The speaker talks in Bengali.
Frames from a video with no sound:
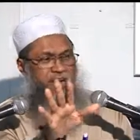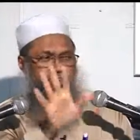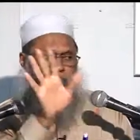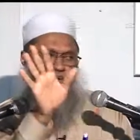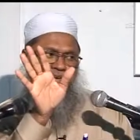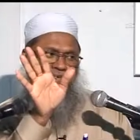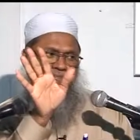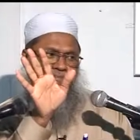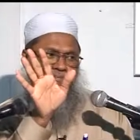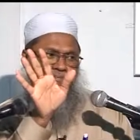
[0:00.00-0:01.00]
চান আসবেন
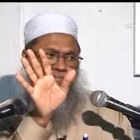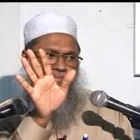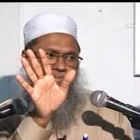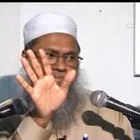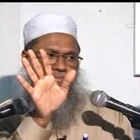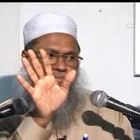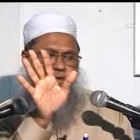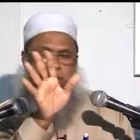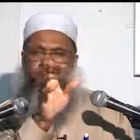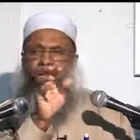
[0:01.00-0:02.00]

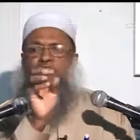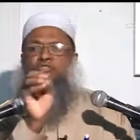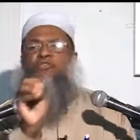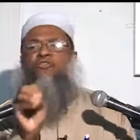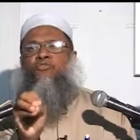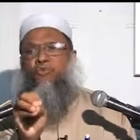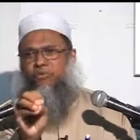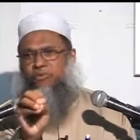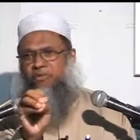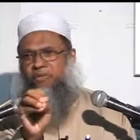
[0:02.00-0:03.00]
এবং এগুলো সত্য
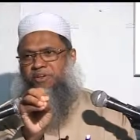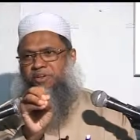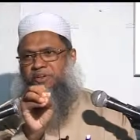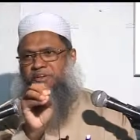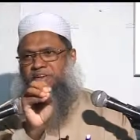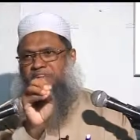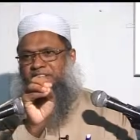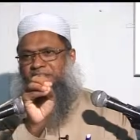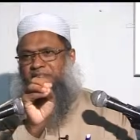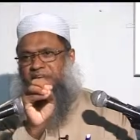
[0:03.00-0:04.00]

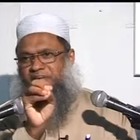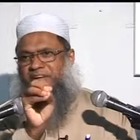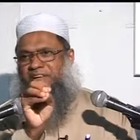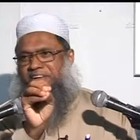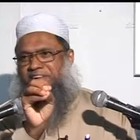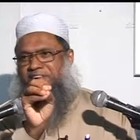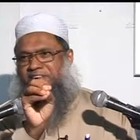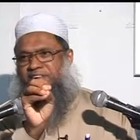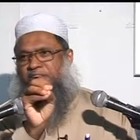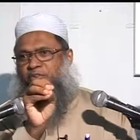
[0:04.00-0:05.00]
যারা বলে
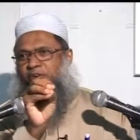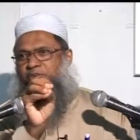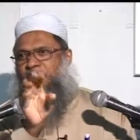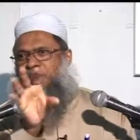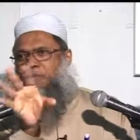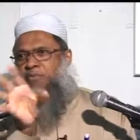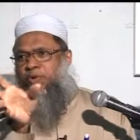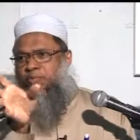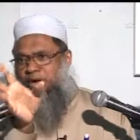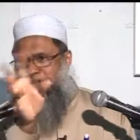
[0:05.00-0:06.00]
যে এগুলো মিথ্যা
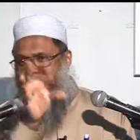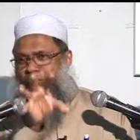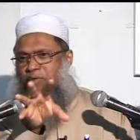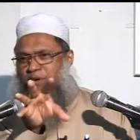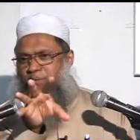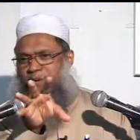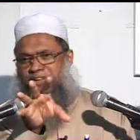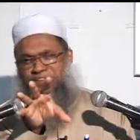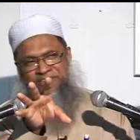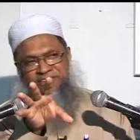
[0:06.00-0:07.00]
অমুকে বানাইছে তমুকে
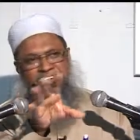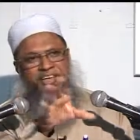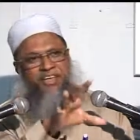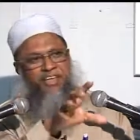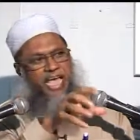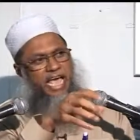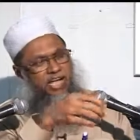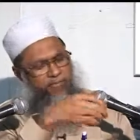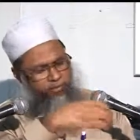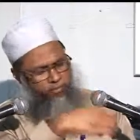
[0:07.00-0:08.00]
বানিয়েছে
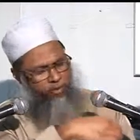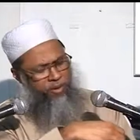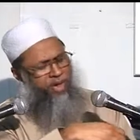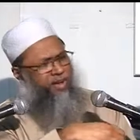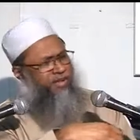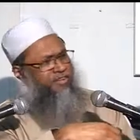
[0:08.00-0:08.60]
একেবারে প্রমাণ